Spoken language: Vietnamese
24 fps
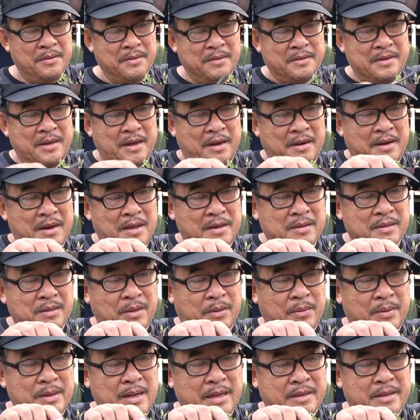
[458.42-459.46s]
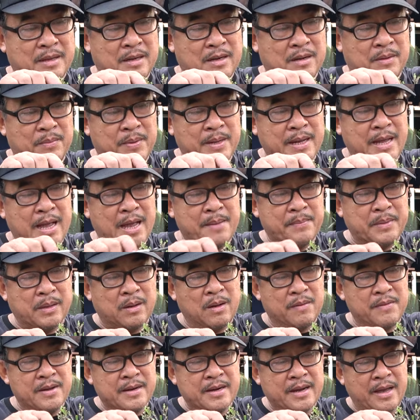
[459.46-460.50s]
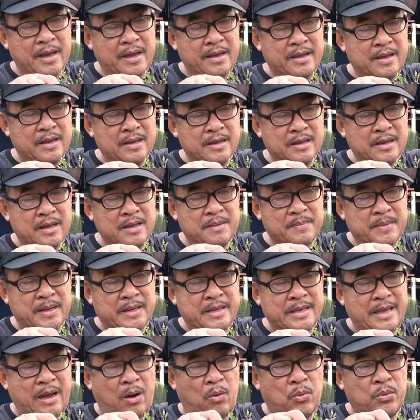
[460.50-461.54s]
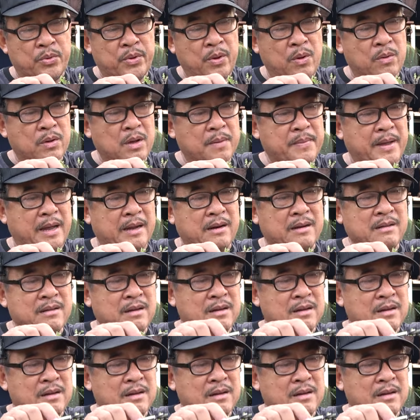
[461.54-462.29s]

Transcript: bây giờ lớn tuổi thành như là huyết áp mình có vấn đề khi mà nhậu vô các bạn nó